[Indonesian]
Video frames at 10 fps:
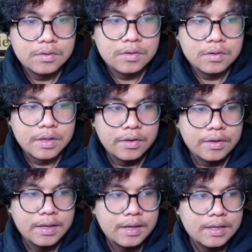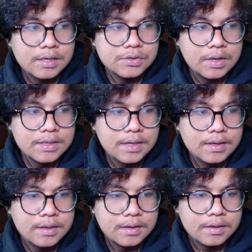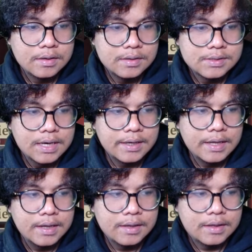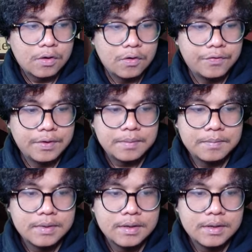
Oke oke oke kita langsung aja Serang dia kita confirm